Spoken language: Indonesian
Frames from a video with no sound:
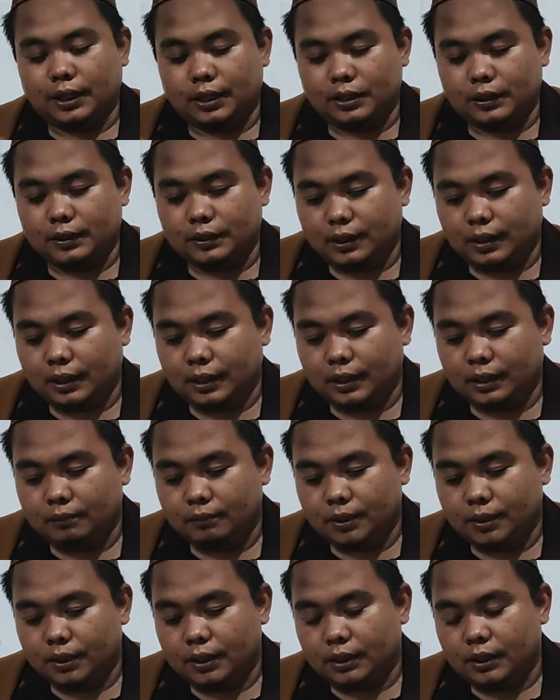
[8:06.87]

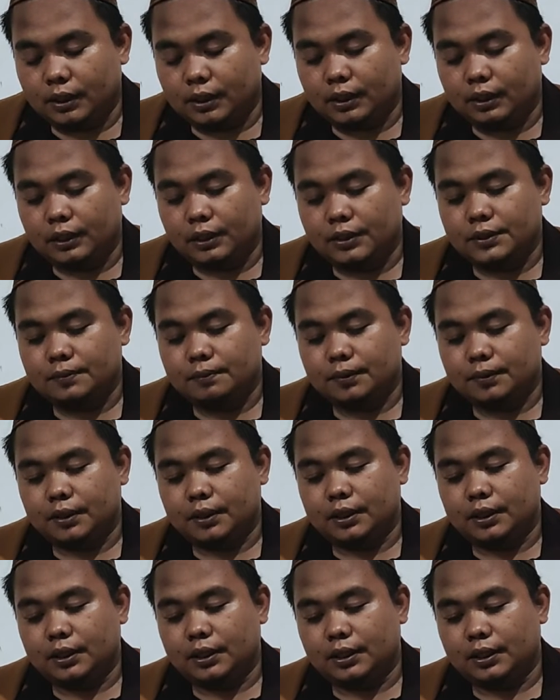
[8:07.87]
Pak dan
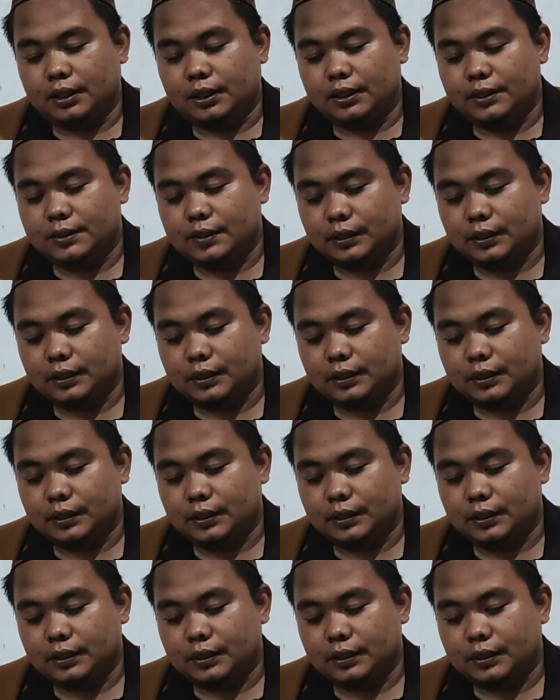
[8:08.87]
nisfil laili